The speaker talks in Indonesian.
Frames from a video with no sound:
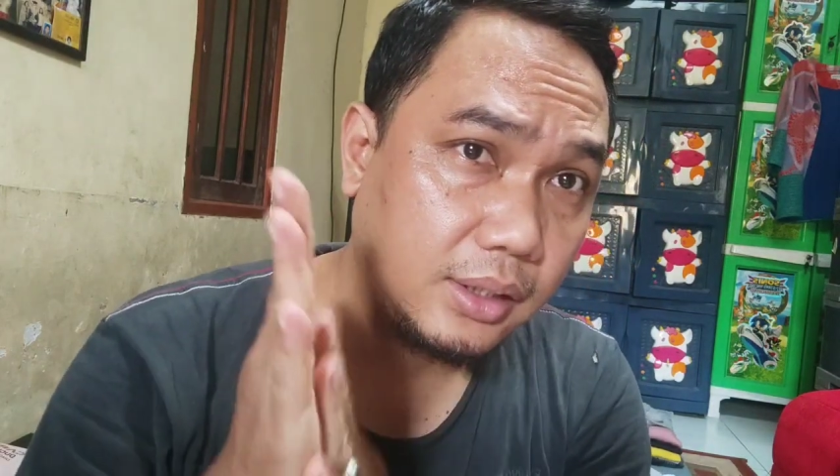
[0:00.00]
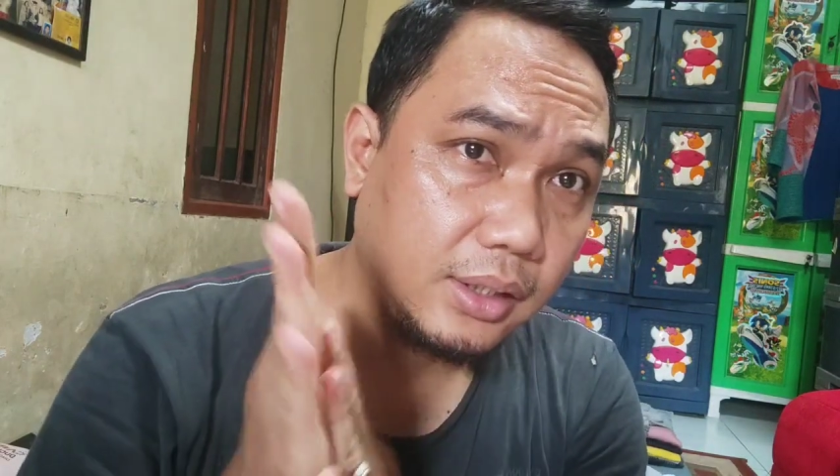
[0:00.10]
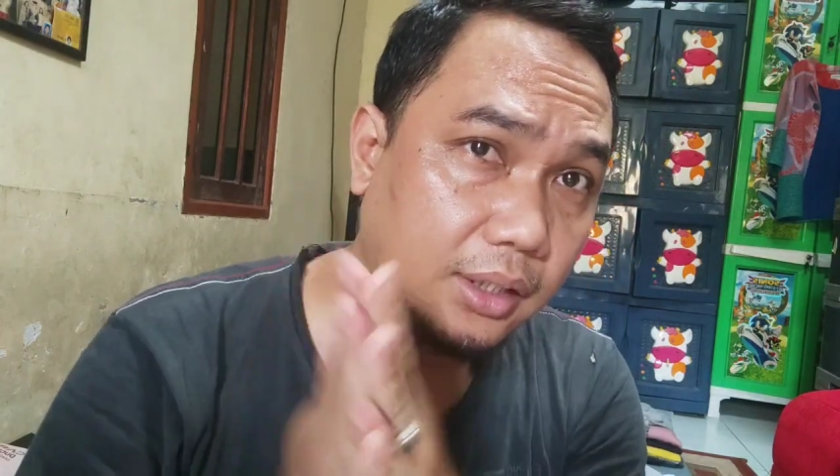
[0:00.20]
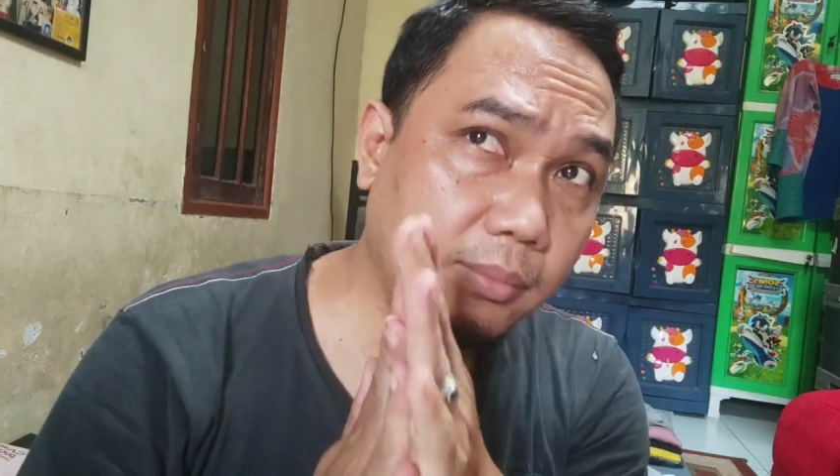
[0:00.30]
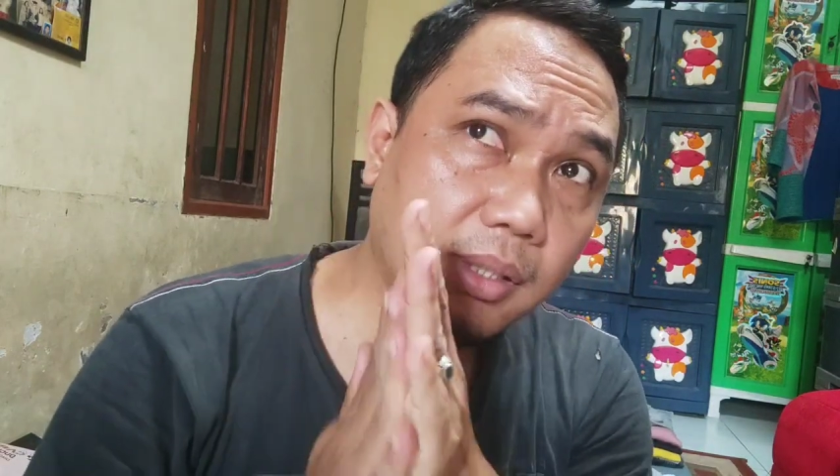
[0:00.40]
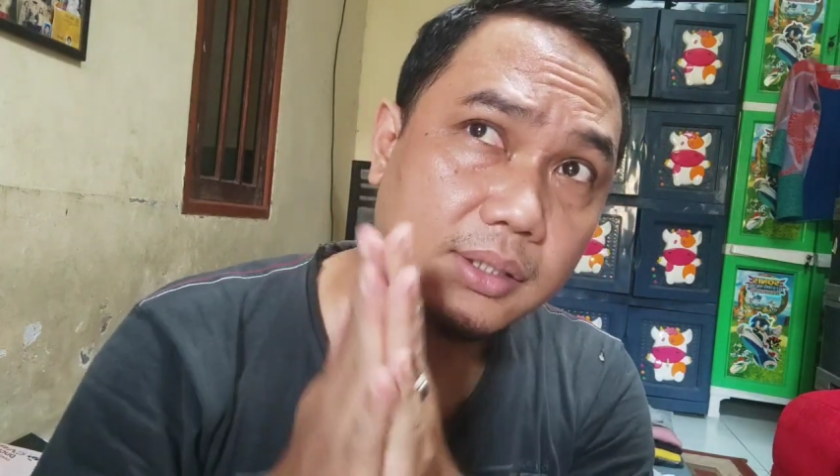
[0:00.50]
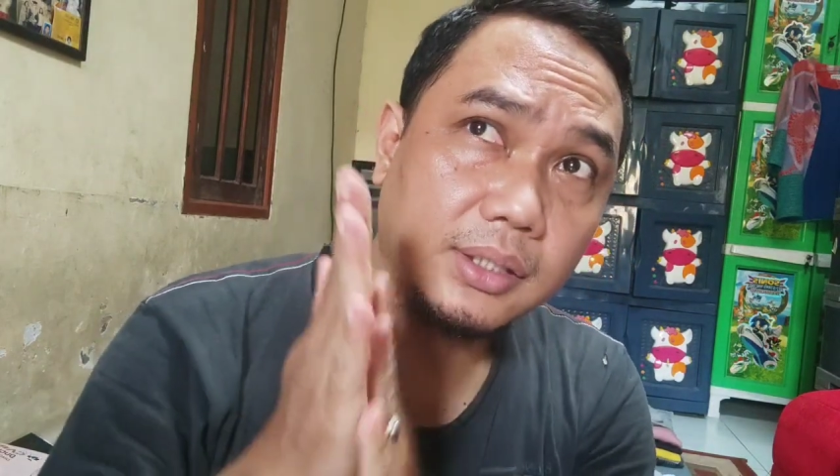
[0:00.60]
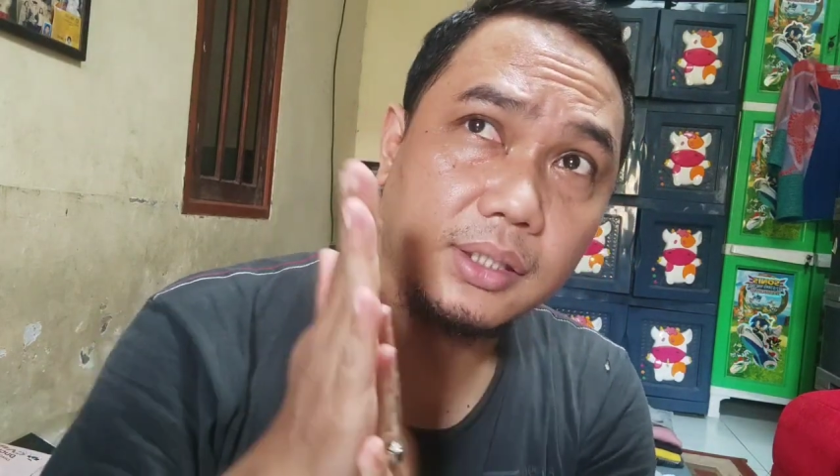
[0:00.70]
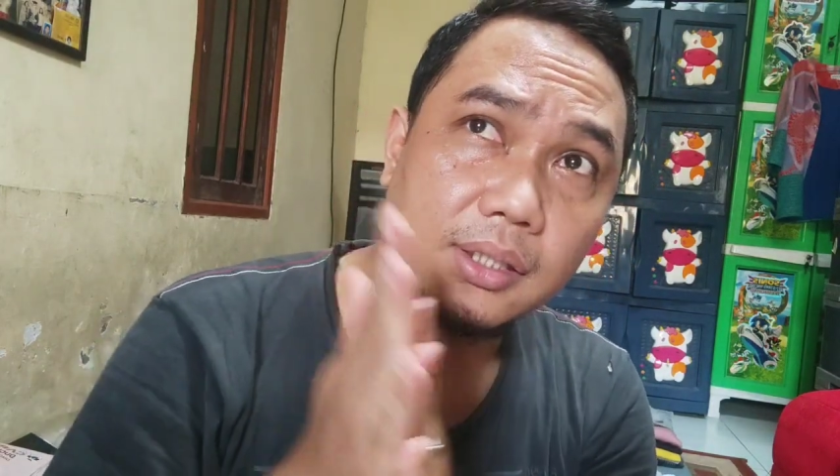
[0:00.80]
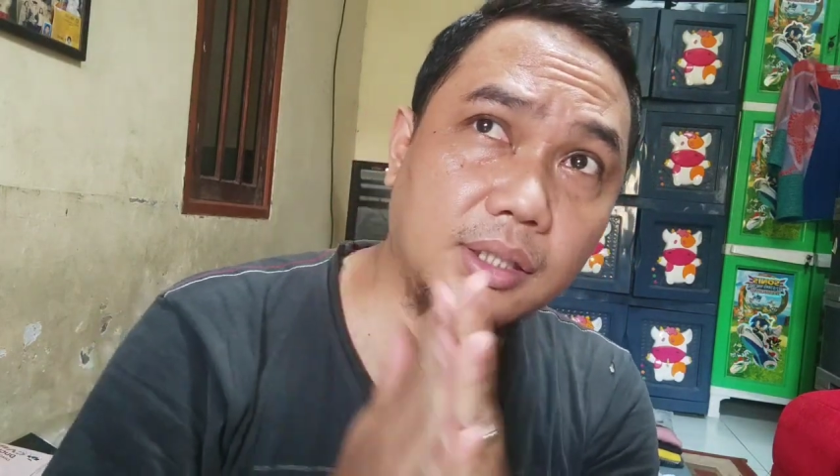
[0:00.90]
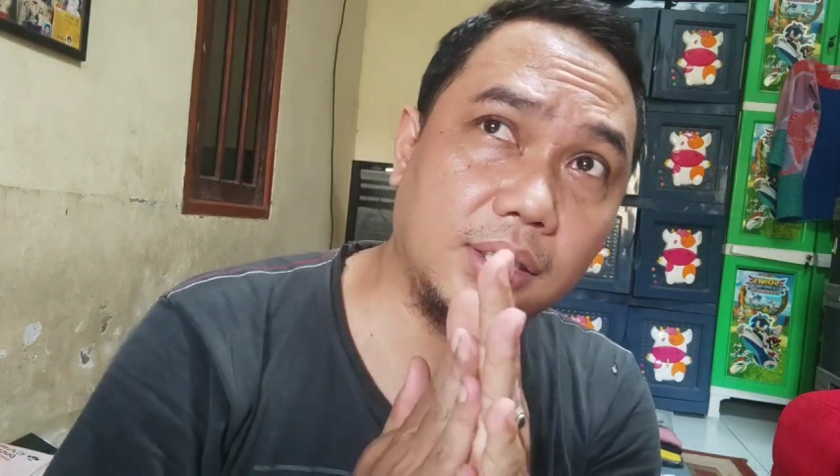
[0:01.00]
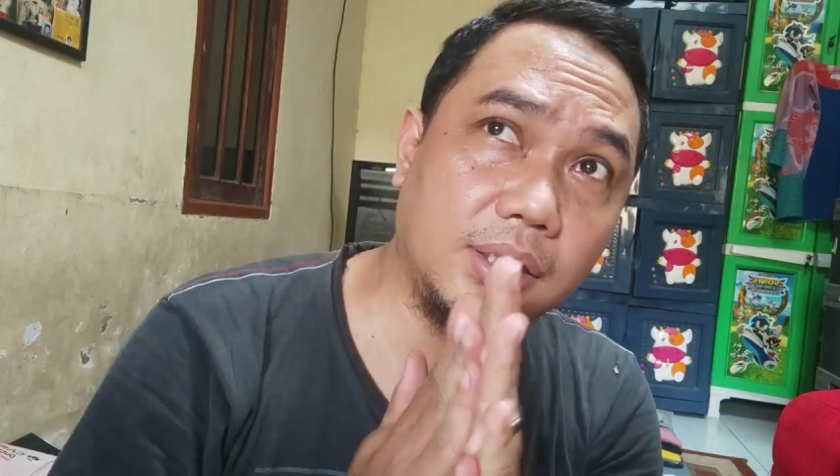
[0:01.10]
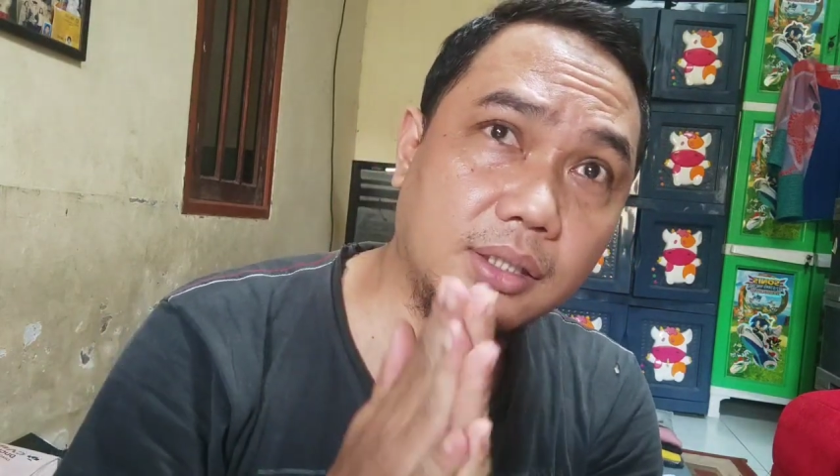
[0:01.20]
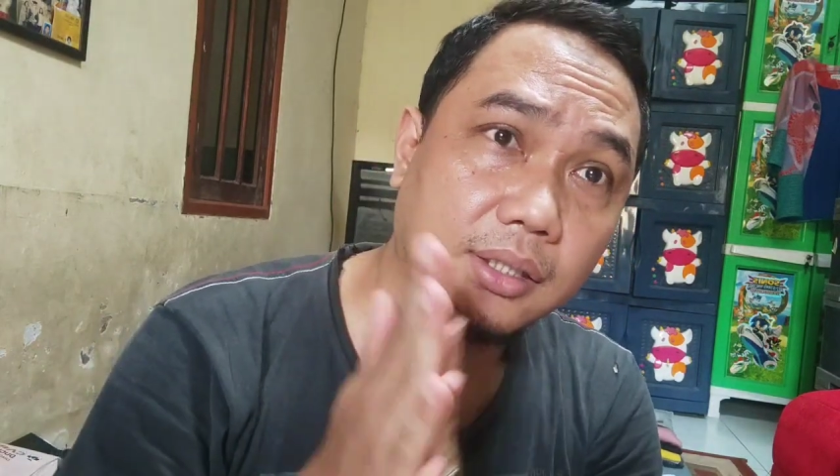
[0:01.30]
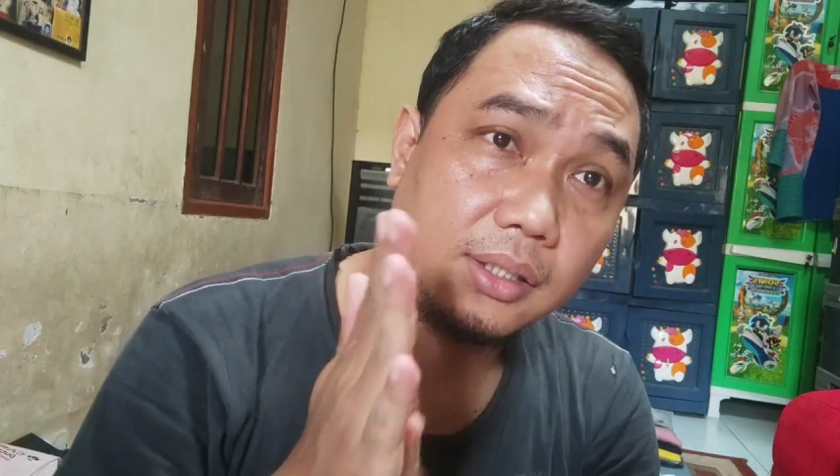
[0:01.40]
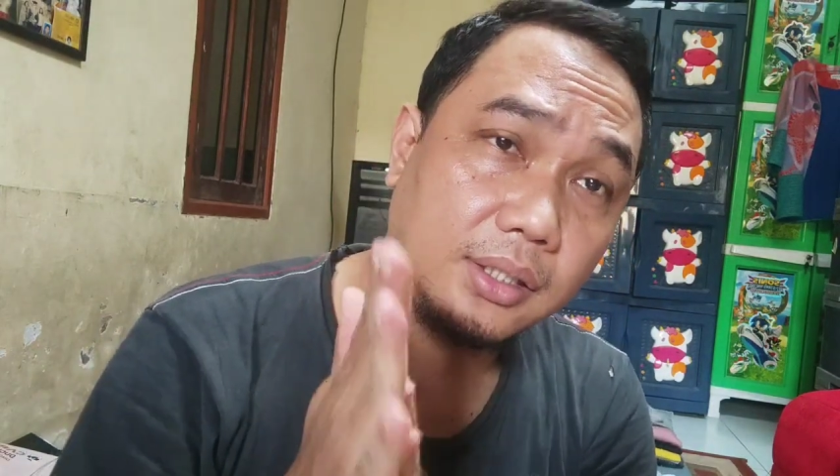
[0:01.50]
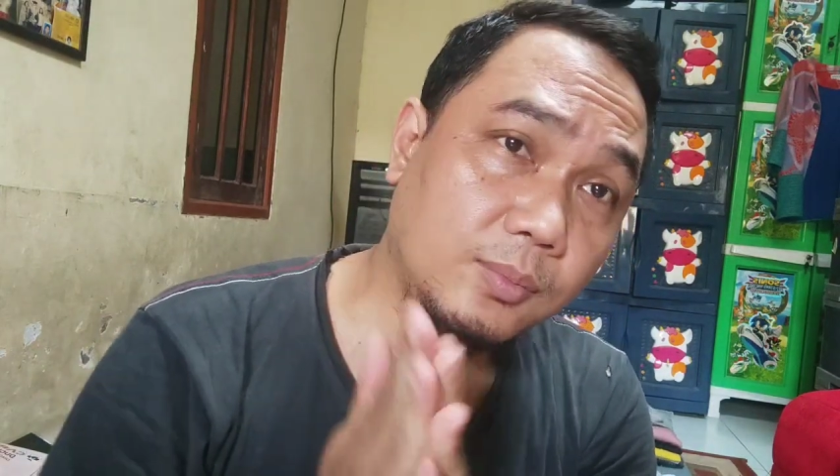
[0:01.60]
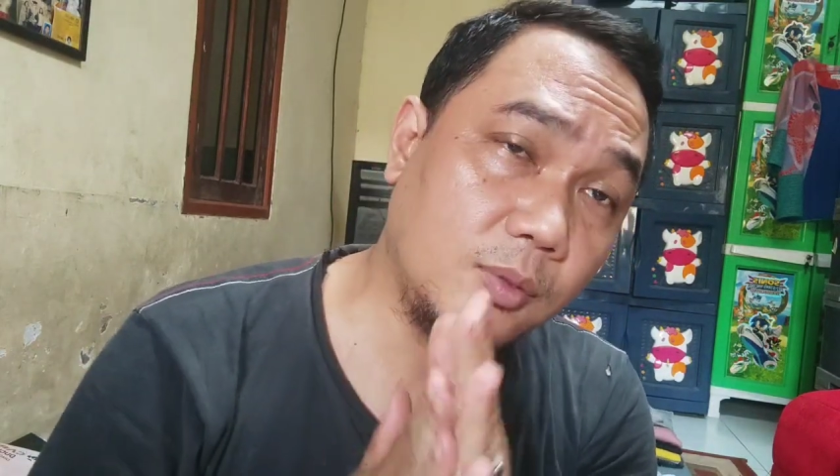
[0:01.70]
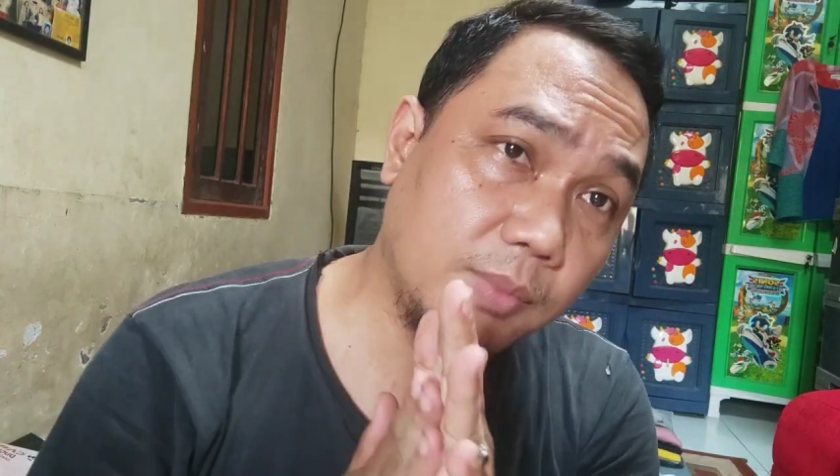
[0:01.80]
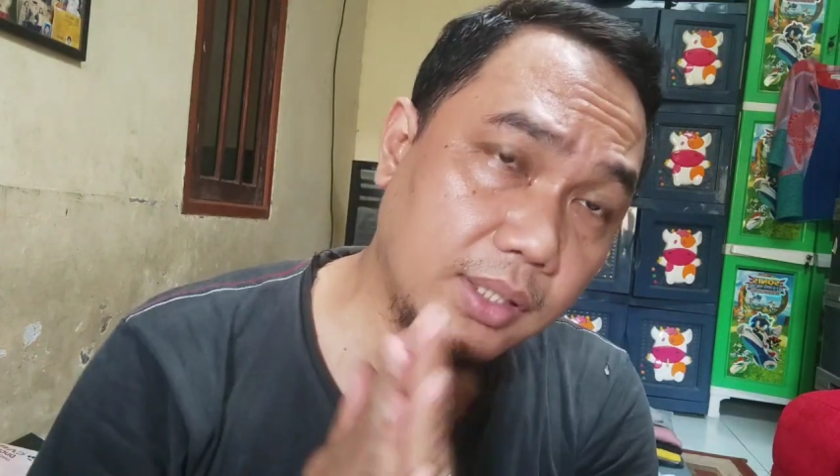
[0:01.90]
Ini masih di
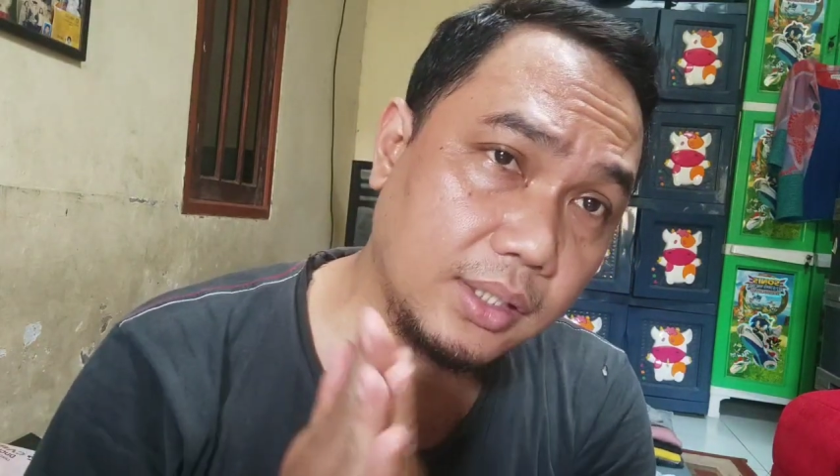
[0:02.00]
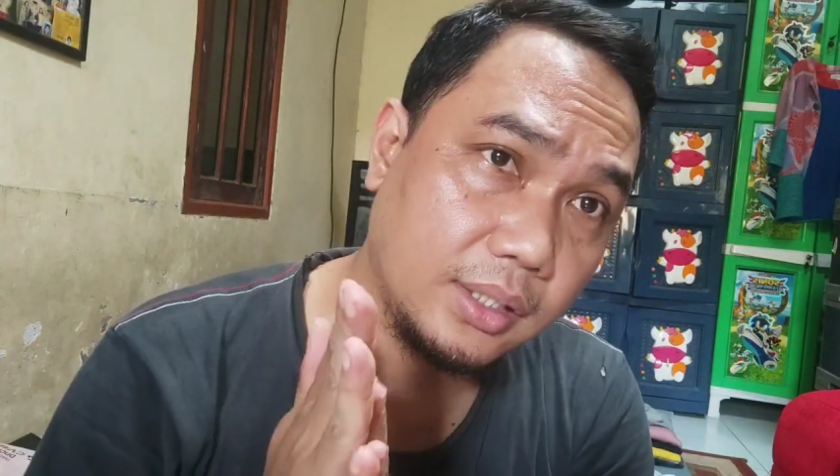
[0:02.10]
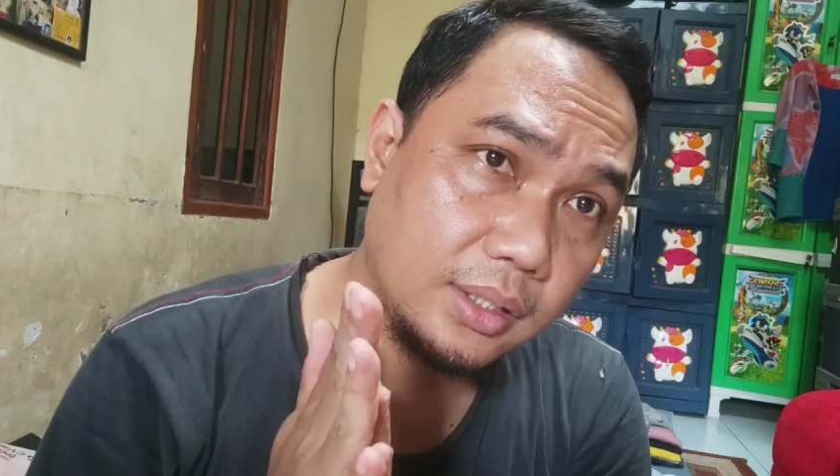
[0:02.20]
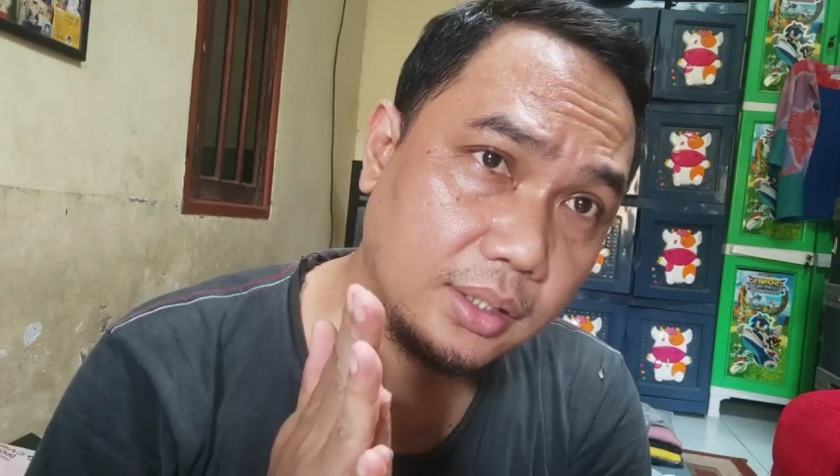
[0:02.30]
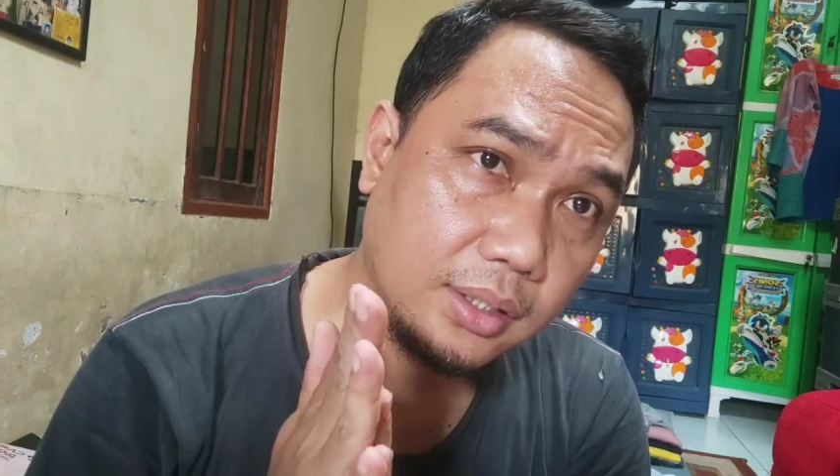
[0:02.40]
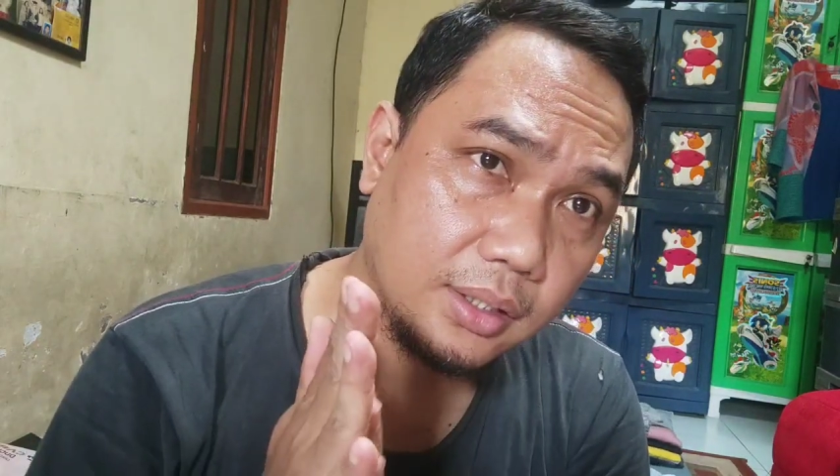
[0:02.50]
momen